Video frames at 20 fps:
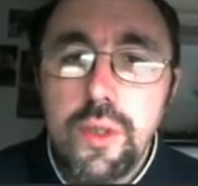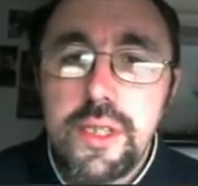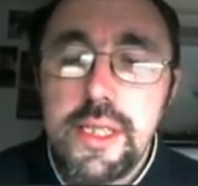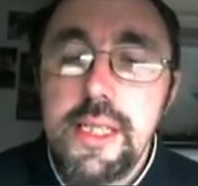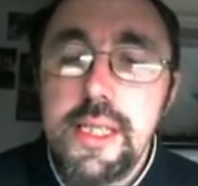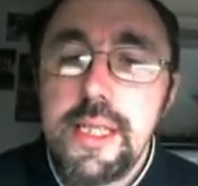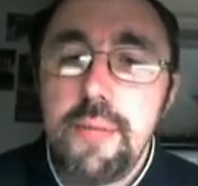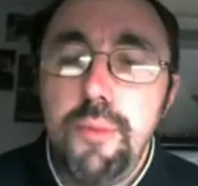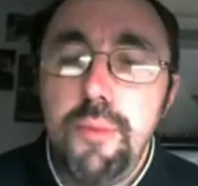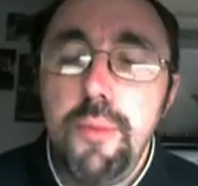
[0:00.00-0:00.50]

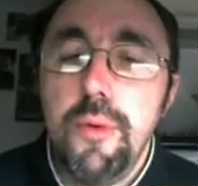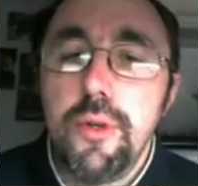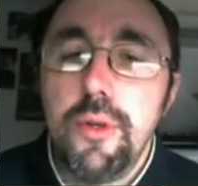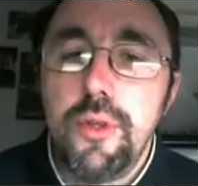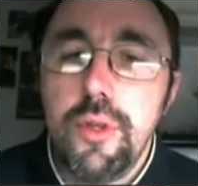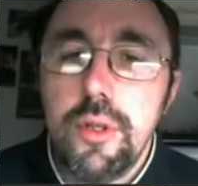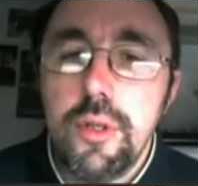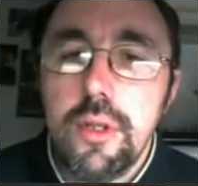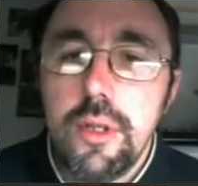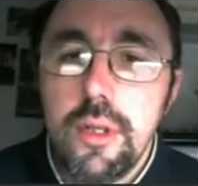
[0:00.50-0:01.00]
cette,
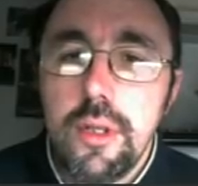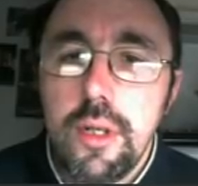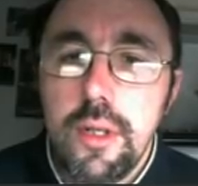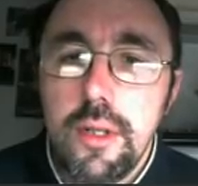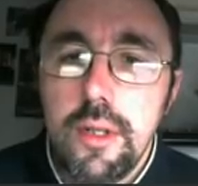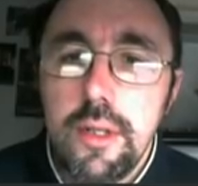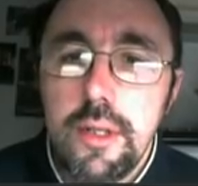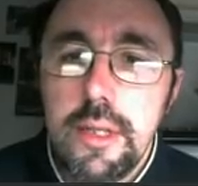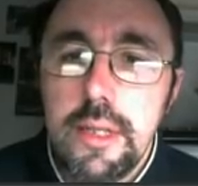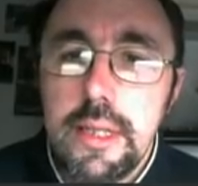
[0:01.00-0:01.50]

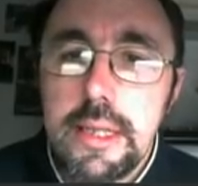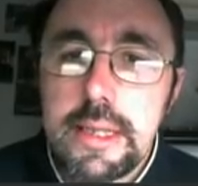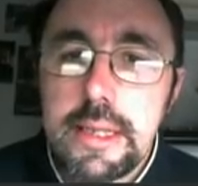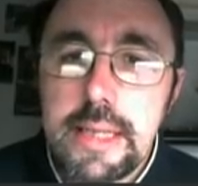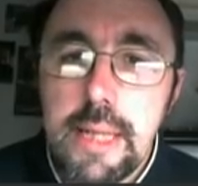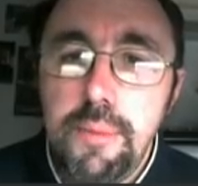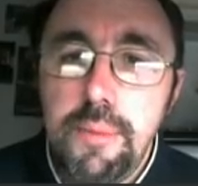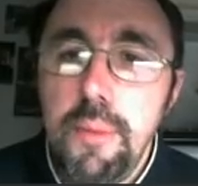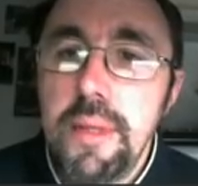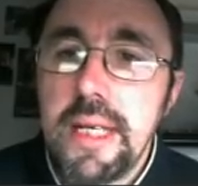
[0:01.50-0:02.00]

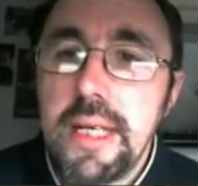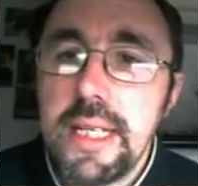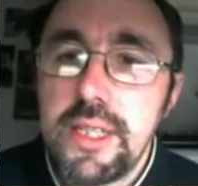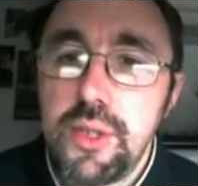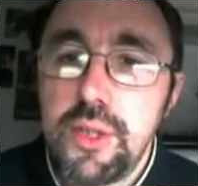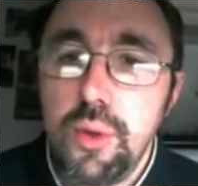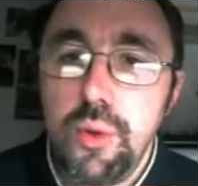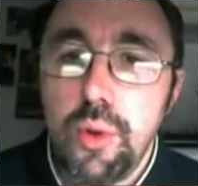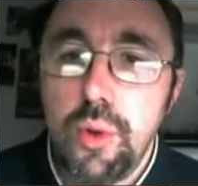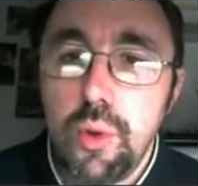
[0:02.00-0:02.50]

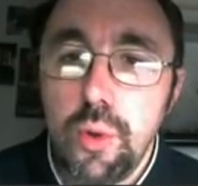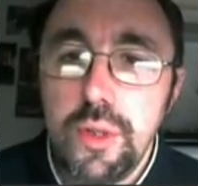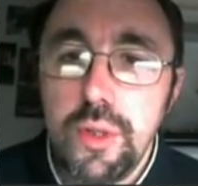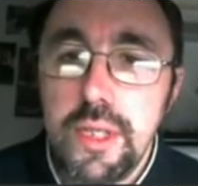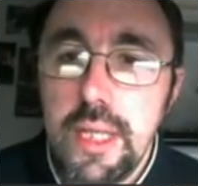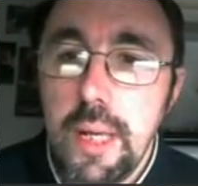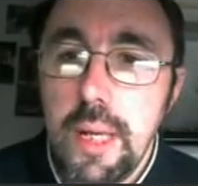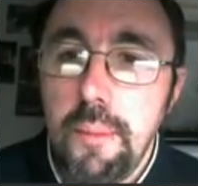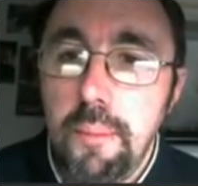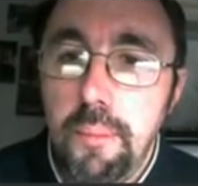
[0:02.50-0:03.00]
publication ne
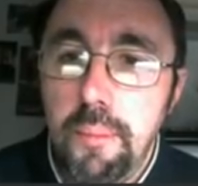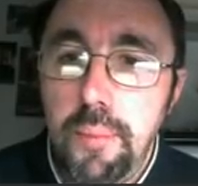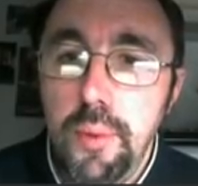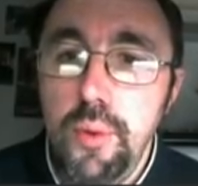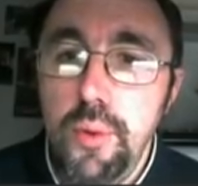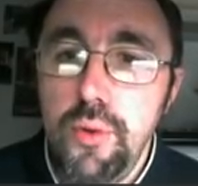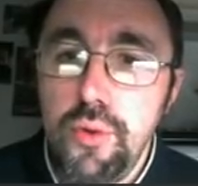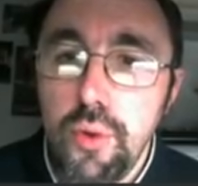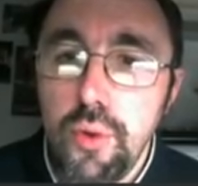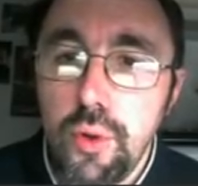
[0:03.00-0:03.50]
contient
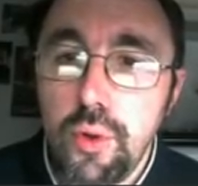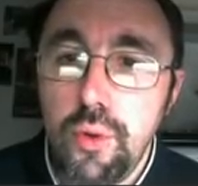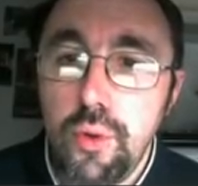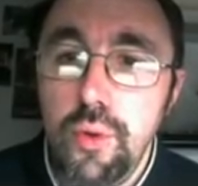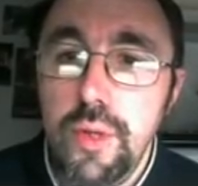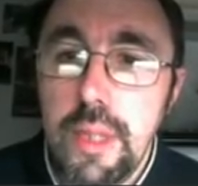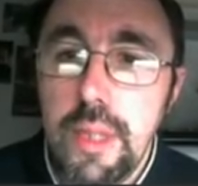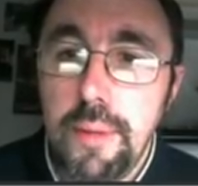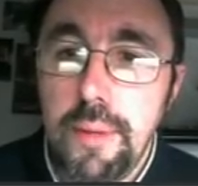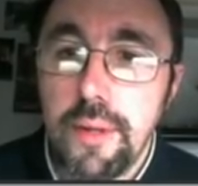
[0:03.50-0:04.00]
plus aucune
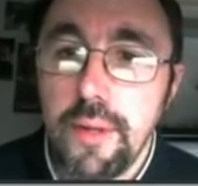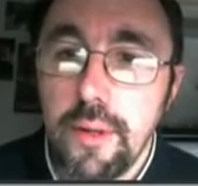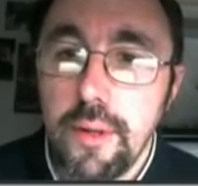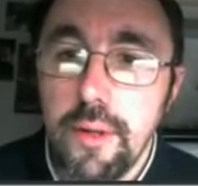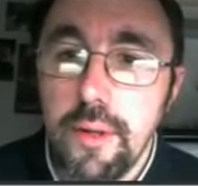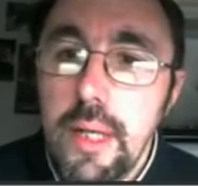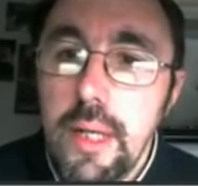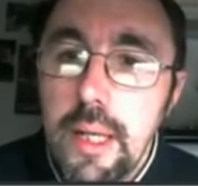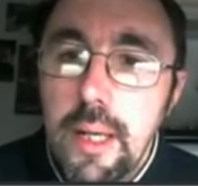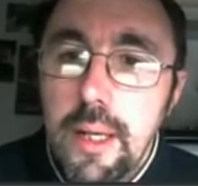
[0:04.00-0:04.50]
dépend,
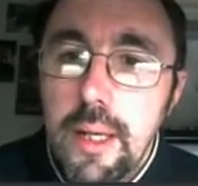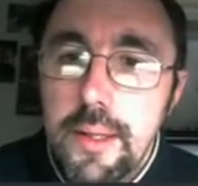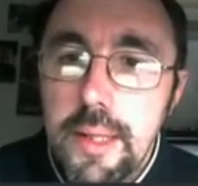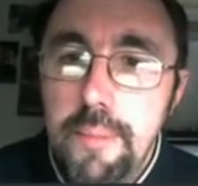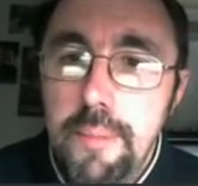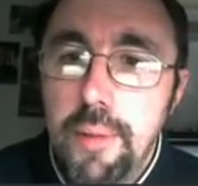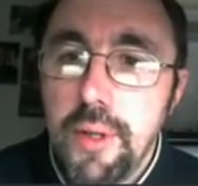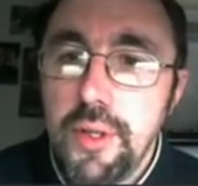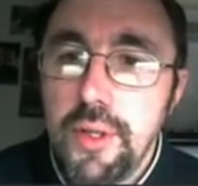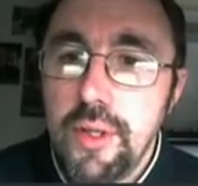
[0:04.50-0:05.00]
euh, qu'à
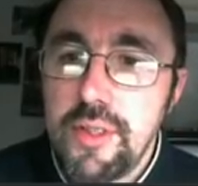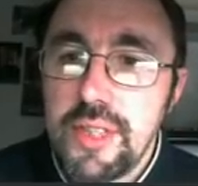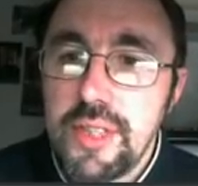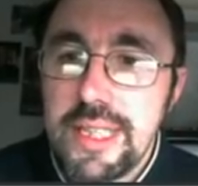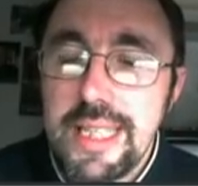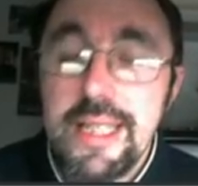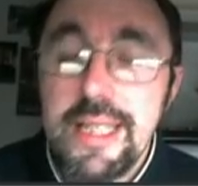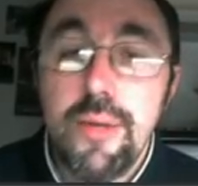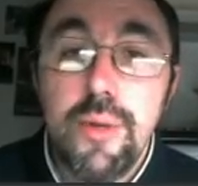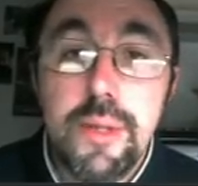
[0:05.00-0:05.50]
dépendance
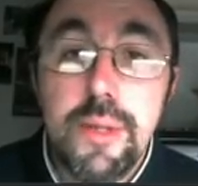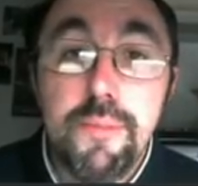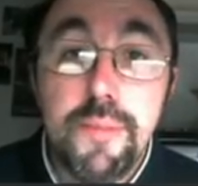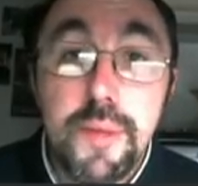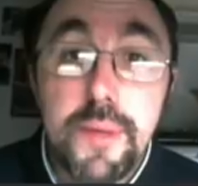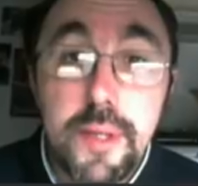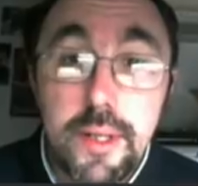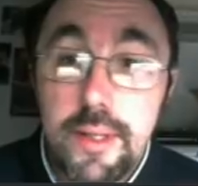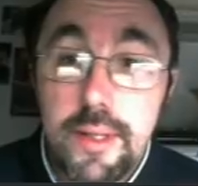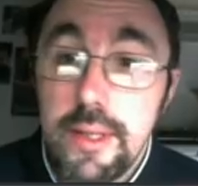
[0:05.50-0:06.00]
KDE
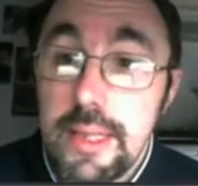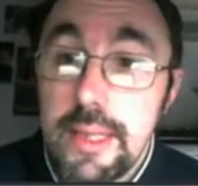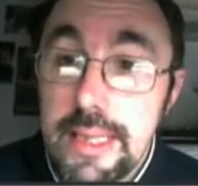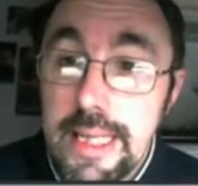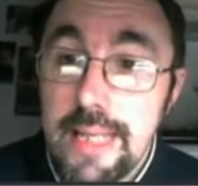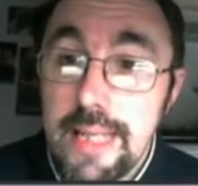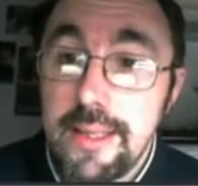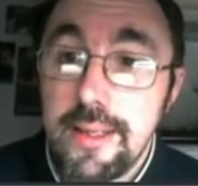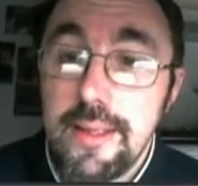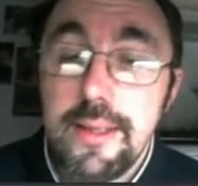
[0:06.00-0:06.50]

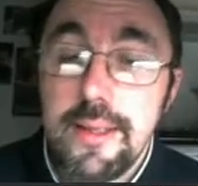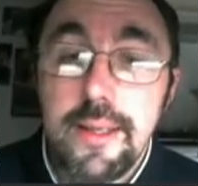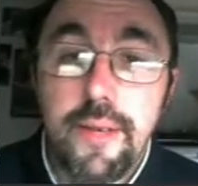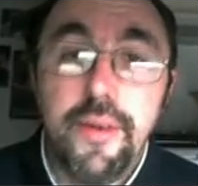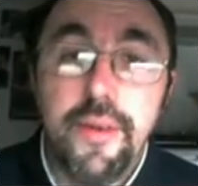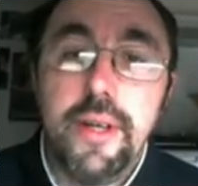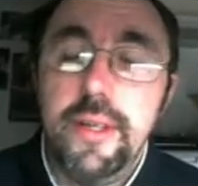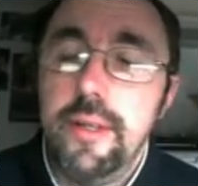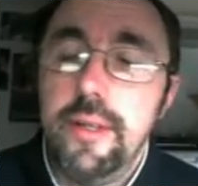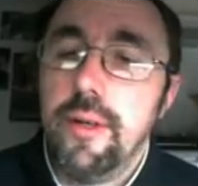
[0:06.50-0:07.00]
4, enfin,